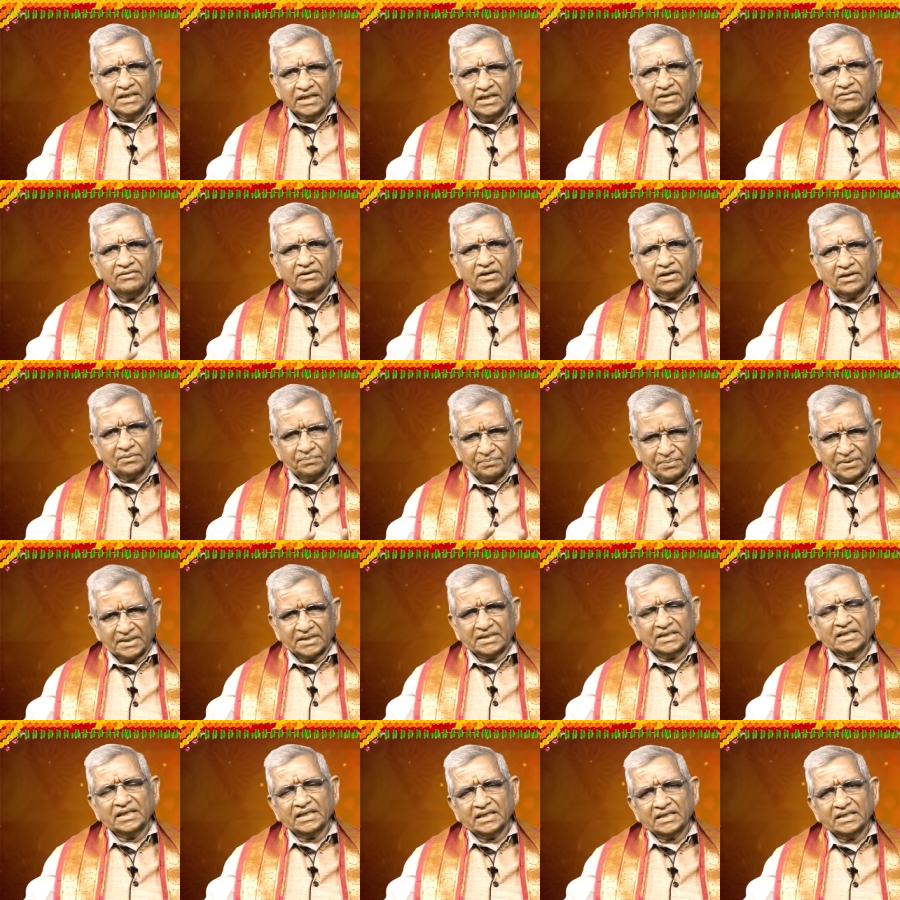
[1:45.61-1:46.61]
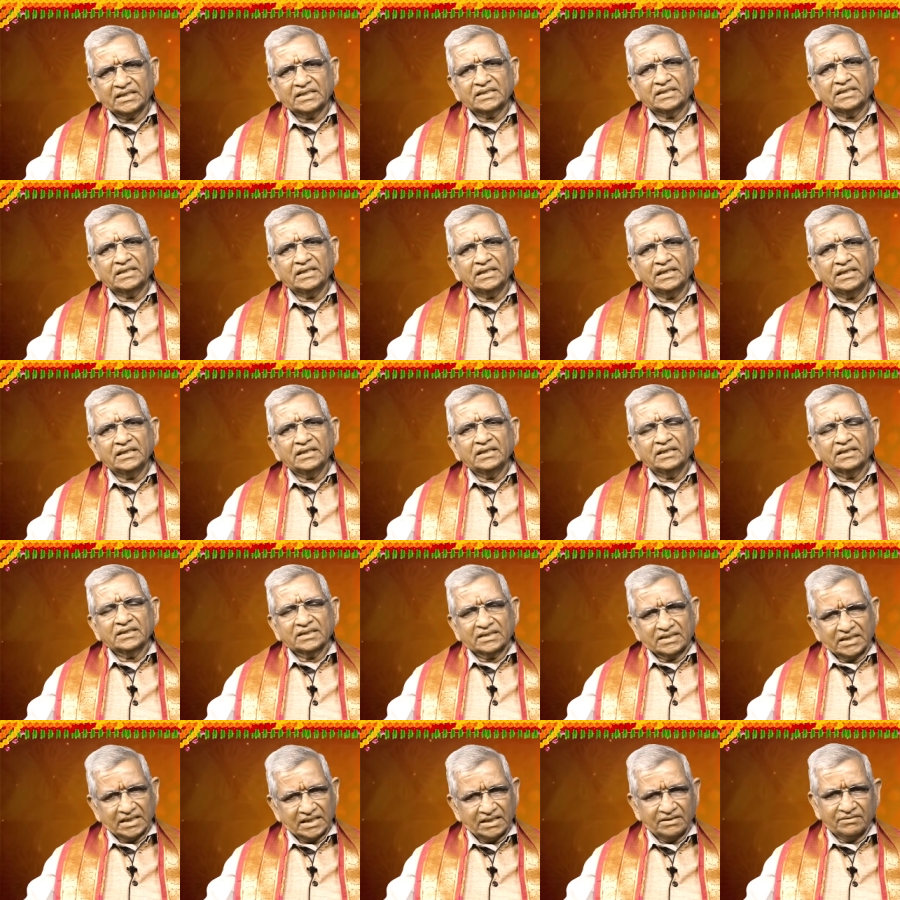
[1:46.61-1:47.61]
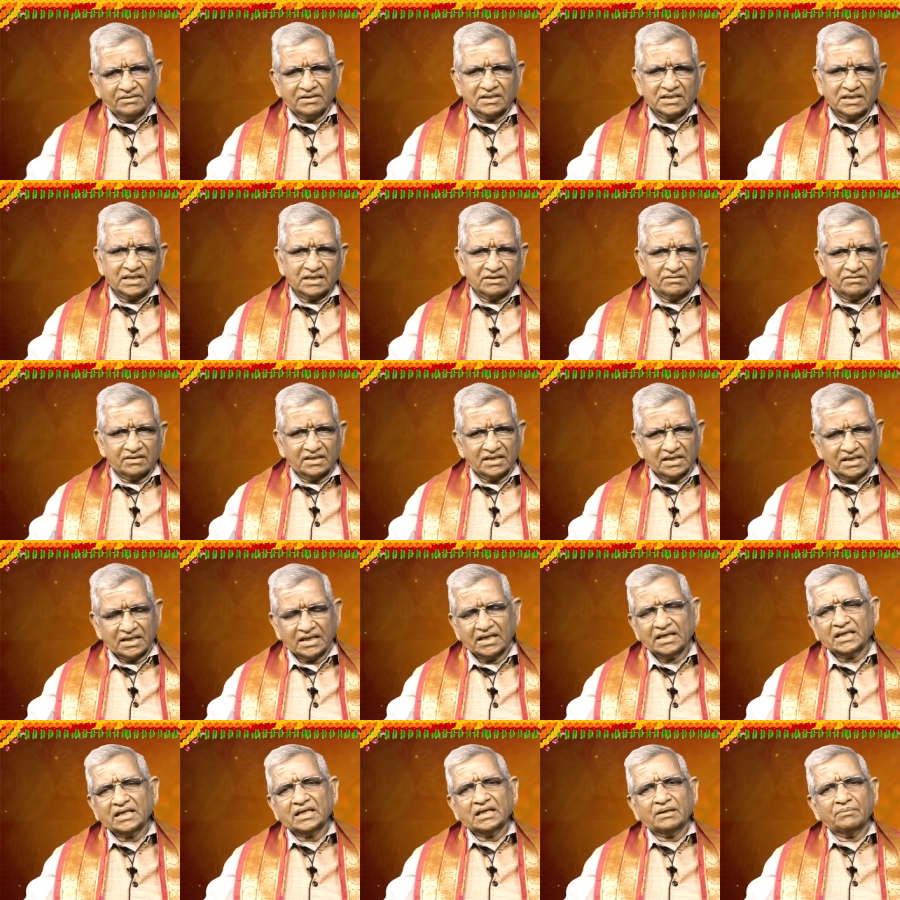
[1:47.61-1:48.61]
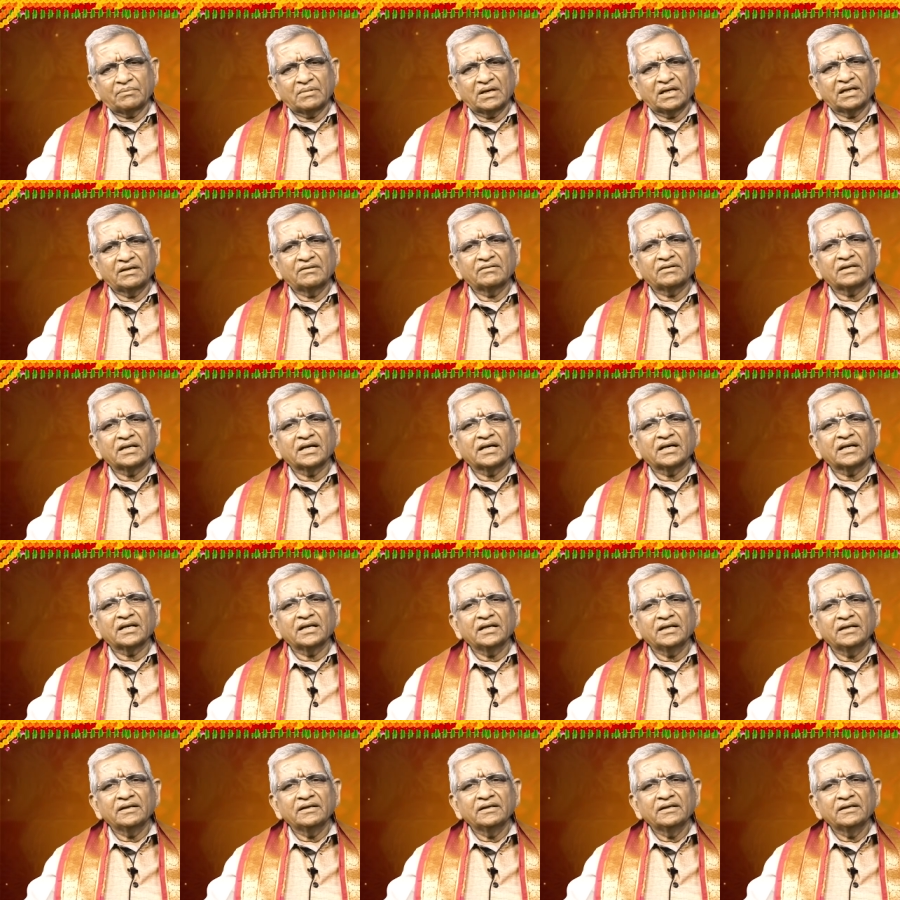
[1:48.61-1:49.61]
ఈ వారం ప్రత్యేకించి చేయవలసినటువంటి కార్యక్రమాలు ఏమిటంటే